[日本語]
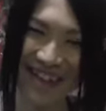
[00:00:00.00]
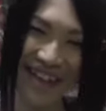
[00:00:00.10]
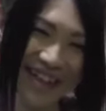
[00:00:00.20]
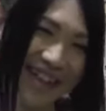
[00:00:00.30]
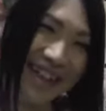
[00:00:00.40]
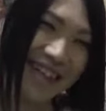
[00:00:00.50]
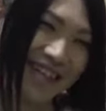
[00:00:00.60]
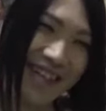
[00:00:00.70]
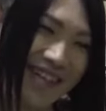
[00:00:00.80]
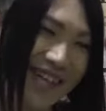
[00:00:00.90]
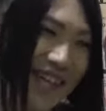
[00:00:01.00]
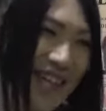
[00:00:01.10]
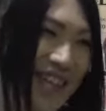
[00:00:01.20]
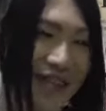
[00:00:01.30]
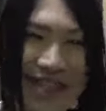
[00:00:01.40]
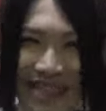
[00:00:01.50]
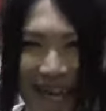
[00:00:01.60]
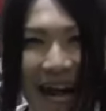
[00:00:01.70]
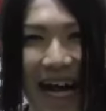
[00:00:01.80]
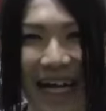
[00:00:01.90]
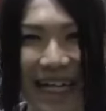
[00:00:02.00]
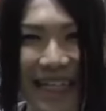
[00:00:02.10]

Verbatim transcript: だから本当はさ